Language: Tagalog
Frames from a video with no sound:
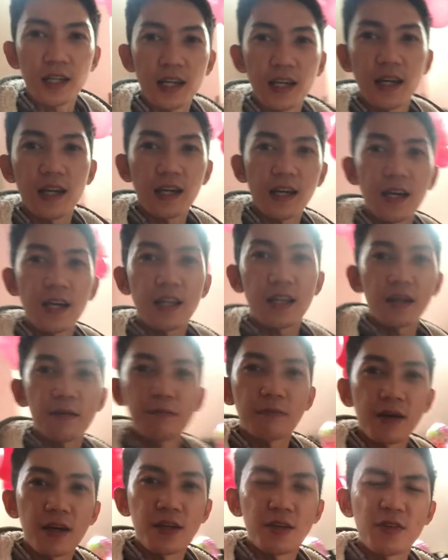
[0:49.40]
Yan ang
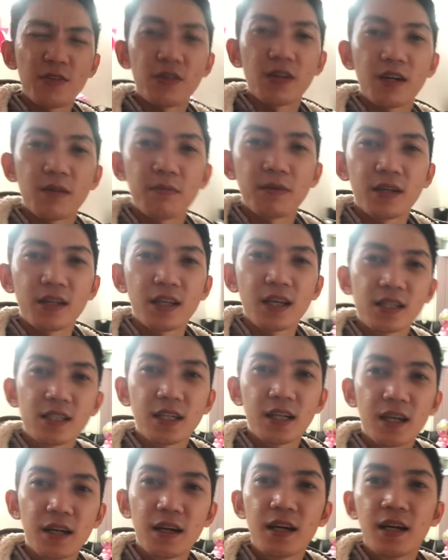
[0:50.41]
venue namin.
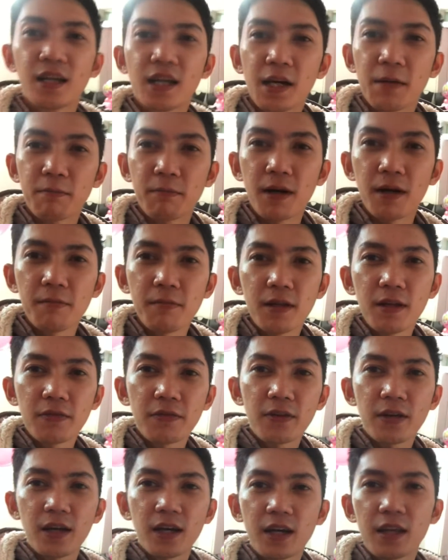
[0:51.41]
Nasa Family
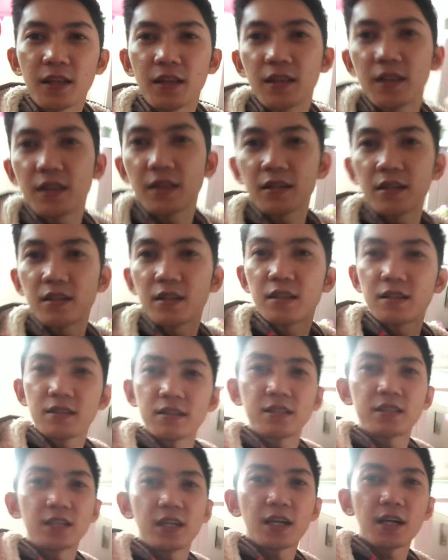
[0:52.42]
Fried
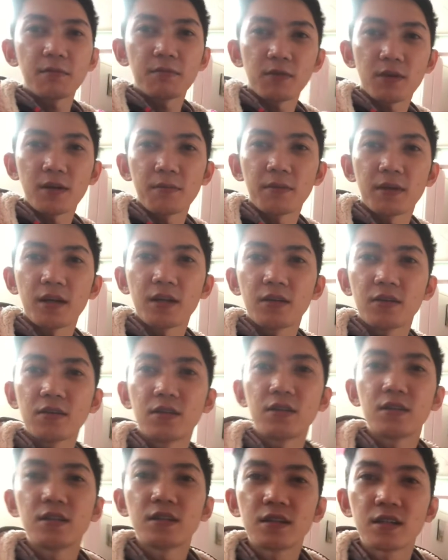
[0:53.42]
Chicken po kami
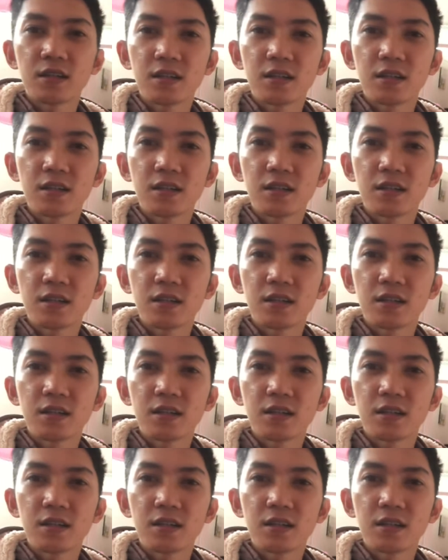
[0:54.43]
ngayon.